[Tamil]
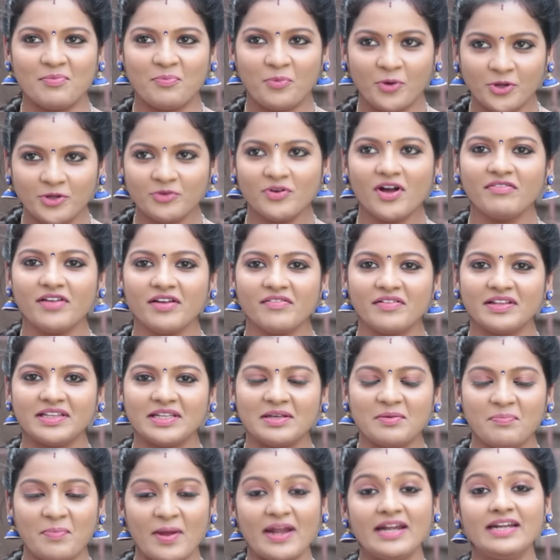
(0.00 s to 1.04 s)
பொதுவாகவே
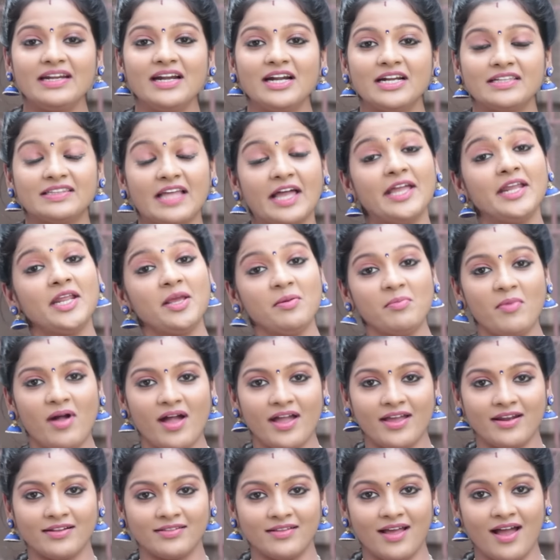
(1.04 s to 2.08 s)
வந்து பெண்கள்
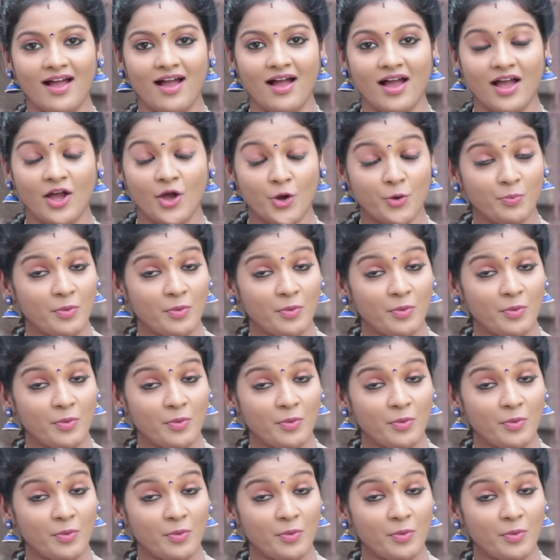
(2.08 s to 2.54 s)
தைரியமாக இருந்தால்